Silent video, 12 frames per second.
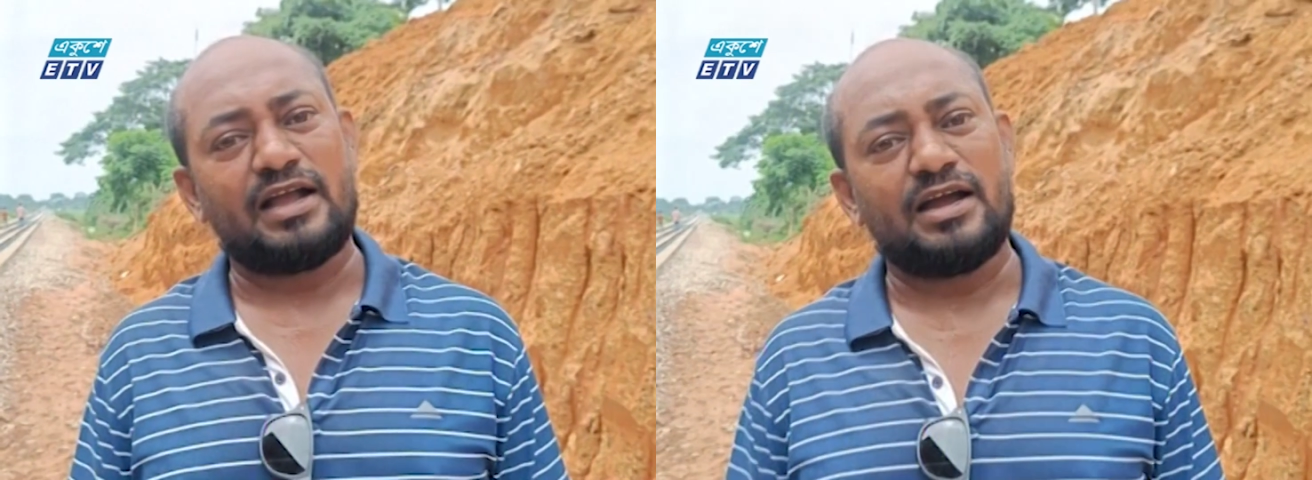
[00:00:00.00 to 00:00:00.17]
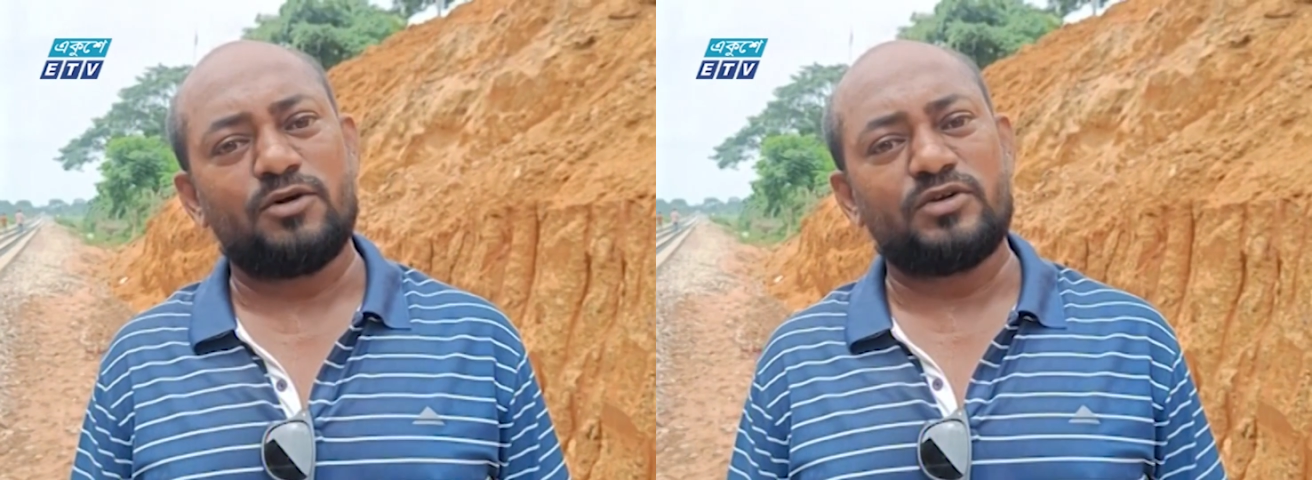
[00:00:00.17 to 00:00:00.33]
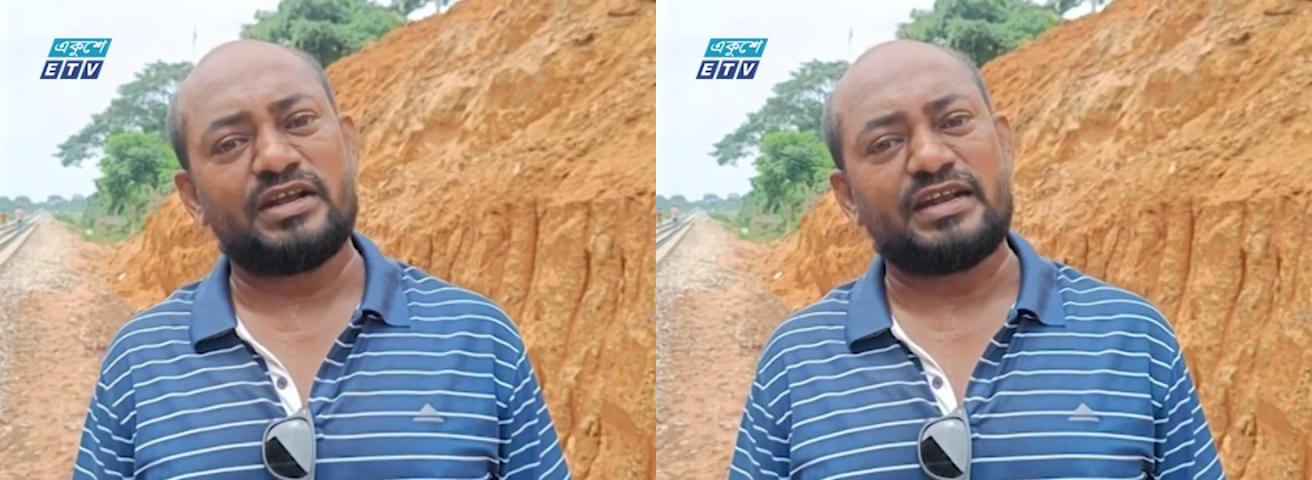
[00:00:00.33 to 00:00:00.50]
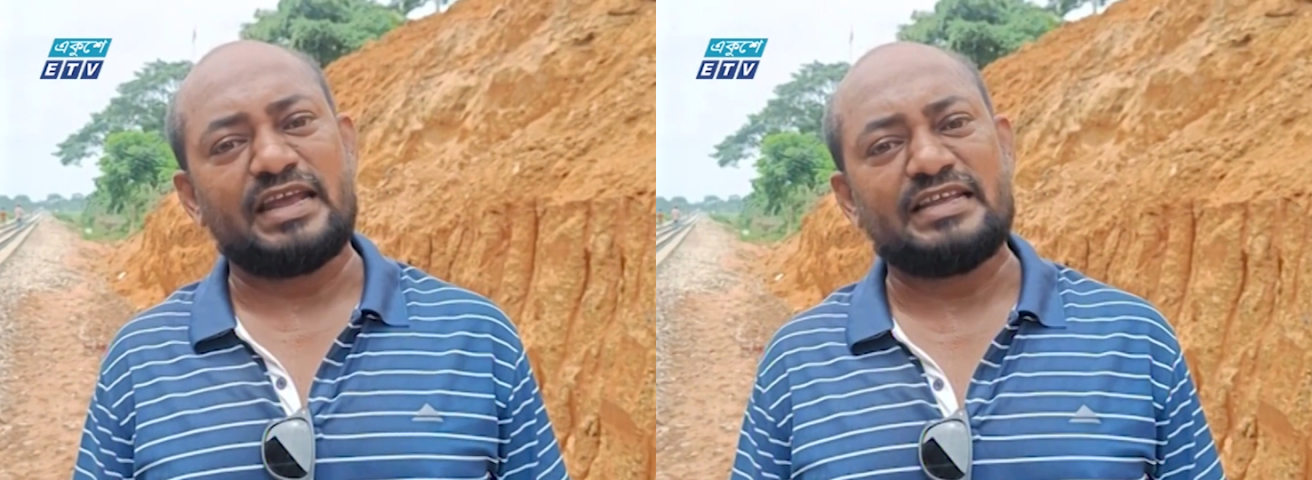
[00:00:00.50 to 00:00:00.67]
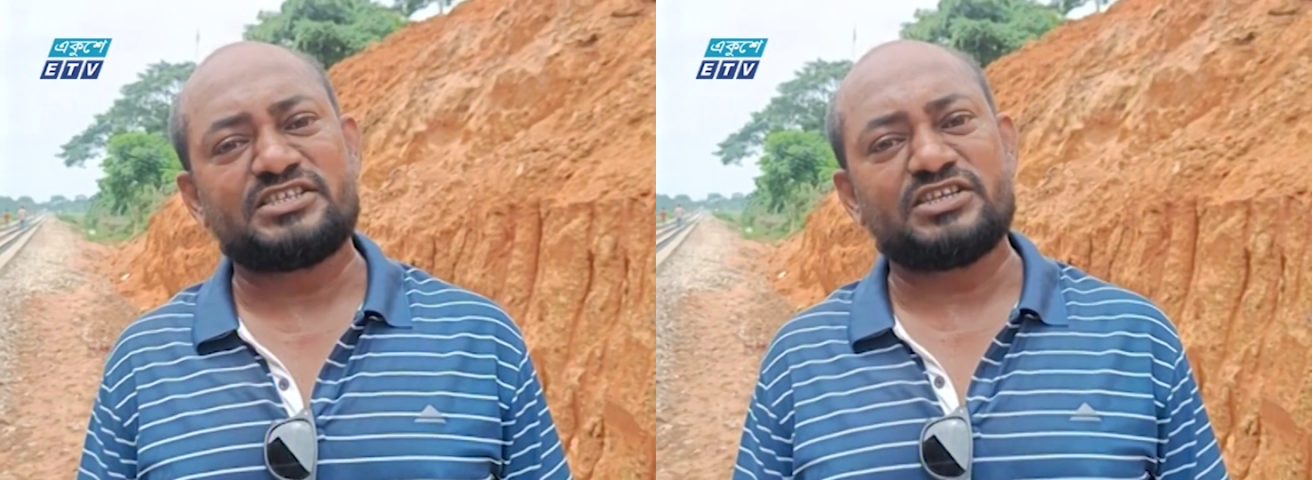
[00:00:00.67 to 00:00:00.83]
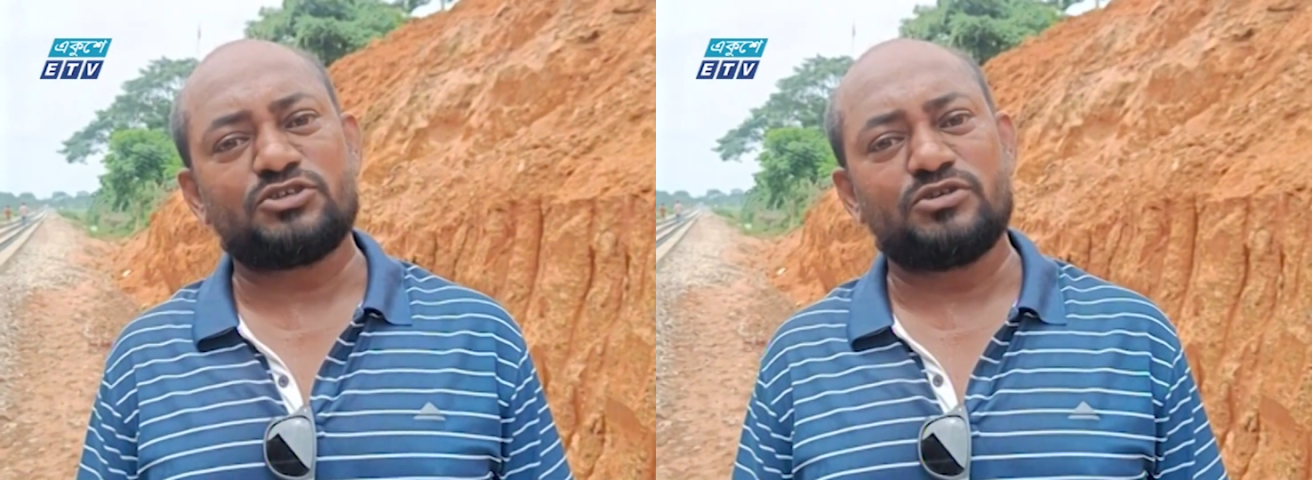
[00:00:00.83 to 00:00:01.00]
আখাউড়া রেল
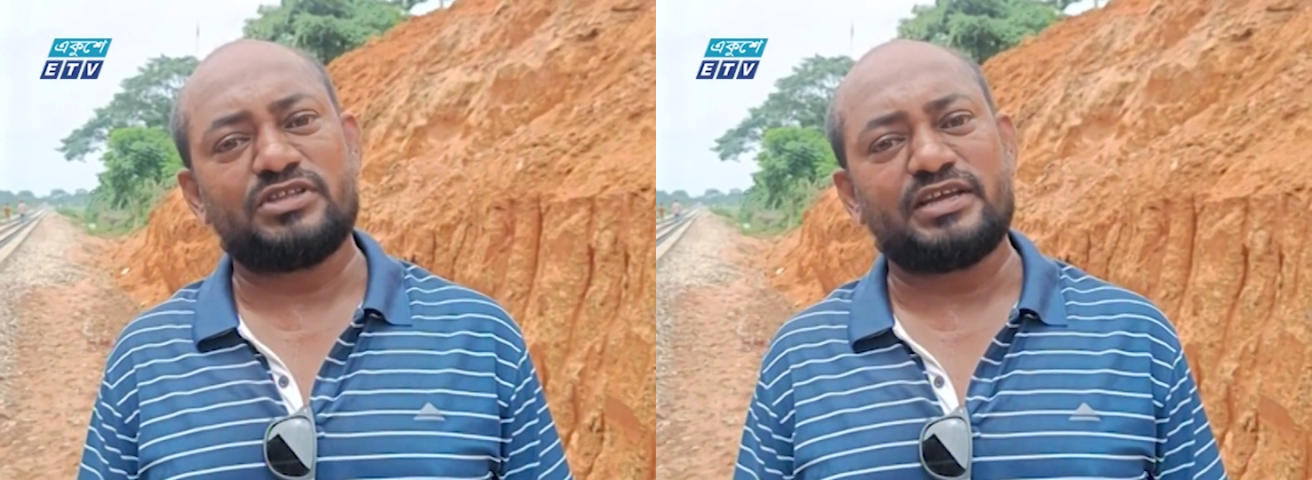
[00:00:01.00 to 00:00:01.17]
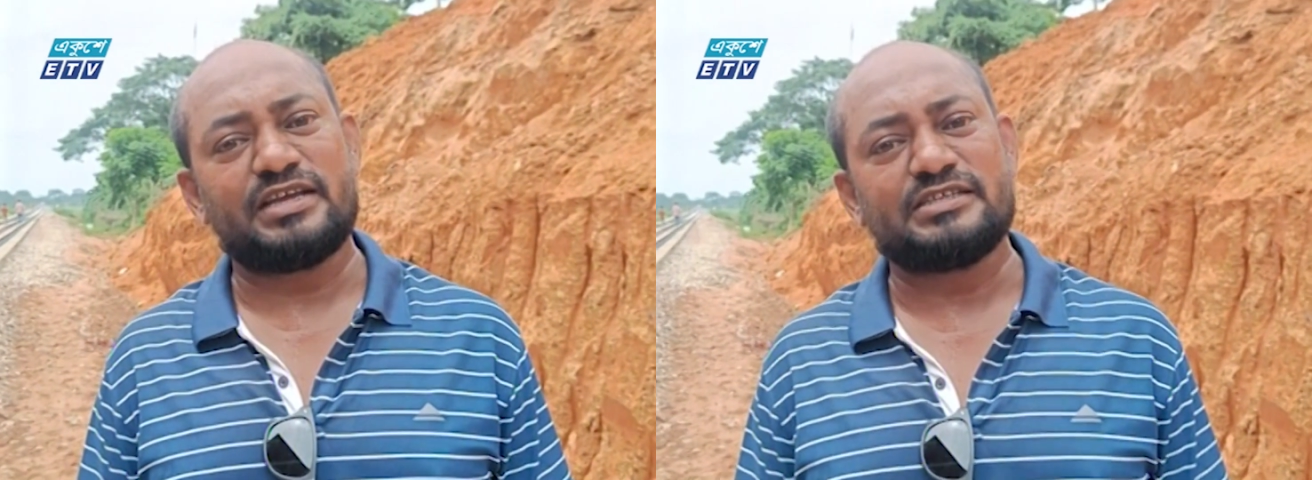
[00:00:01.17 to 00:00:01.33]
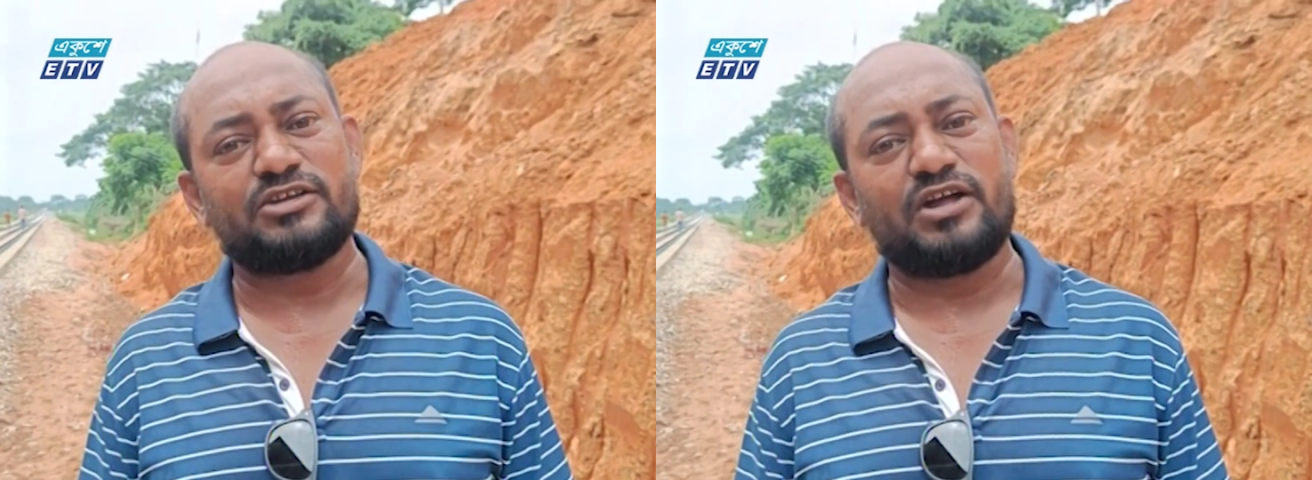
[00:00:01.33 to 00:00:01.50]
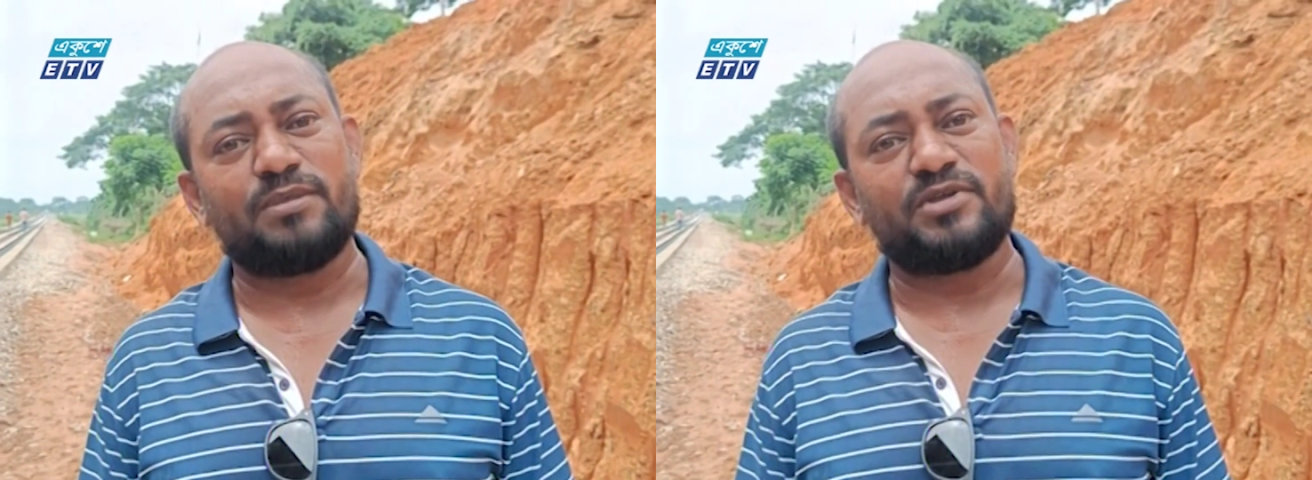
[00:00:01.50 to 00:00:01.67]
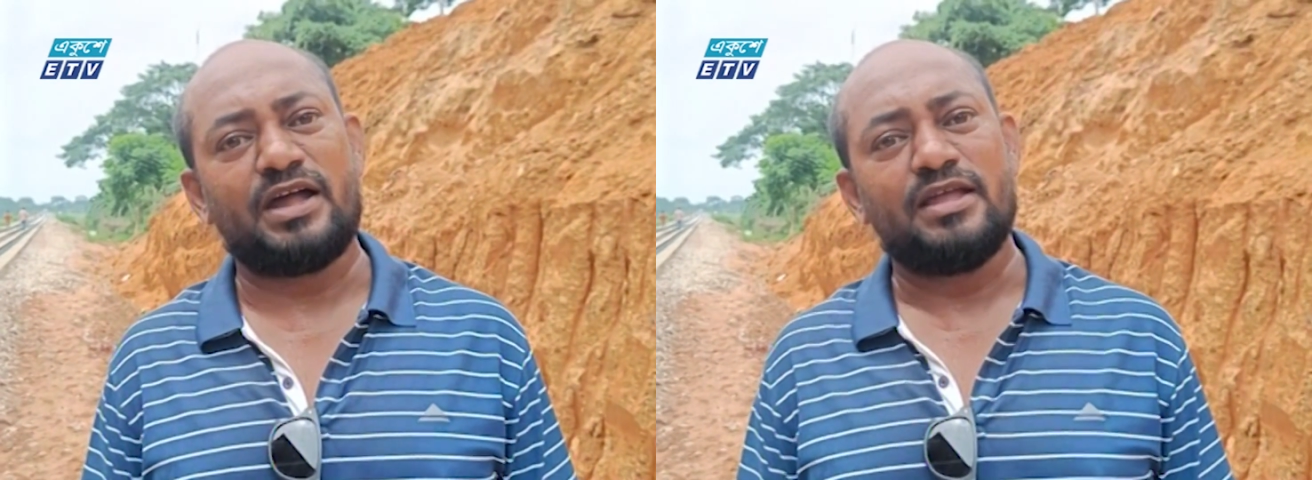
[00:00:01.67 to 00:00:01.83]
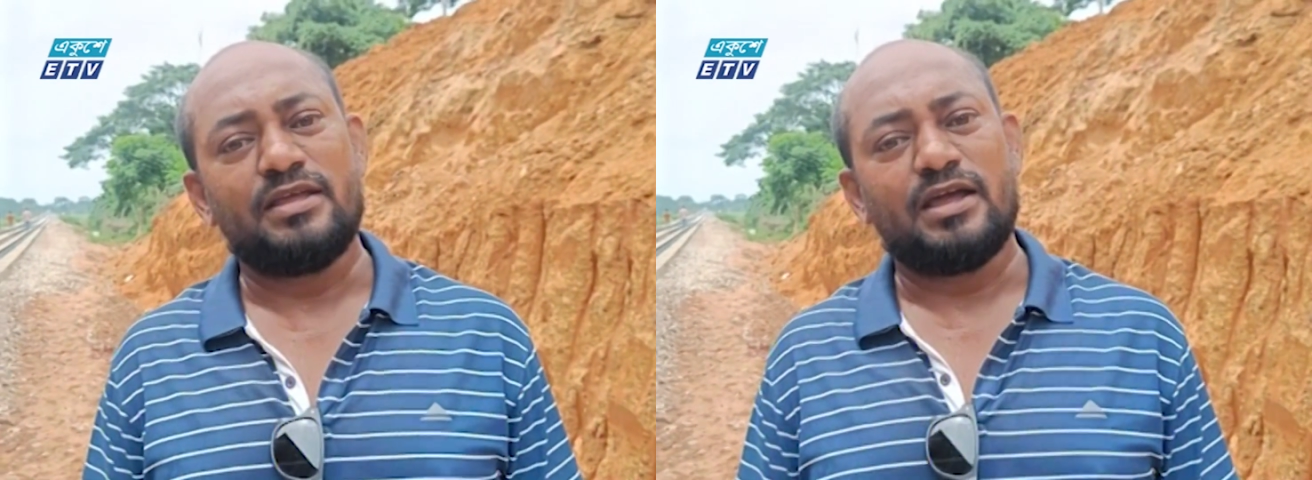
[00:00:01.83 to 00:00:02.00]
স্টেশন থেকে যেন
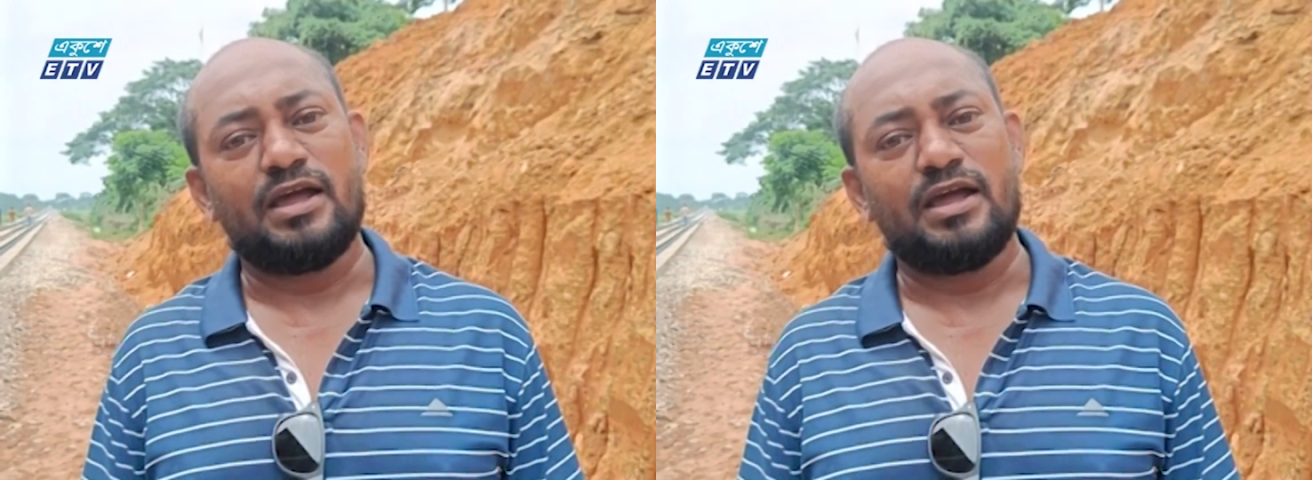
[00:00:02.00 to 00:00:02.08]
আমরা